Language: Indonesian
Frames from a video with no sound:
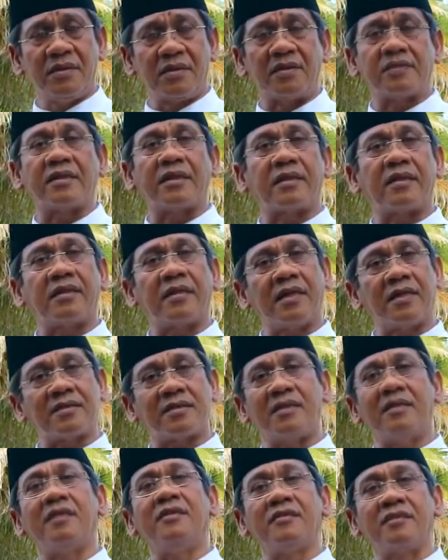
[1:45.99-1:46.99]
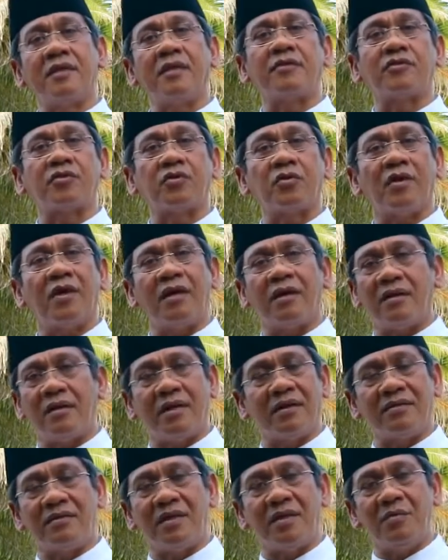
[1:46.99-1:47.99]
kecerdasan intelektual
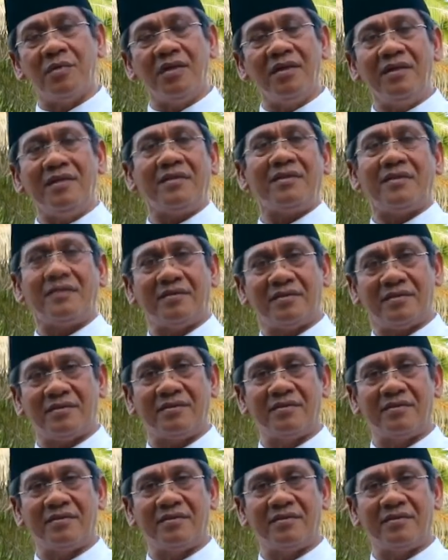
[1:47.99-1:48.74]
yang dia miliki,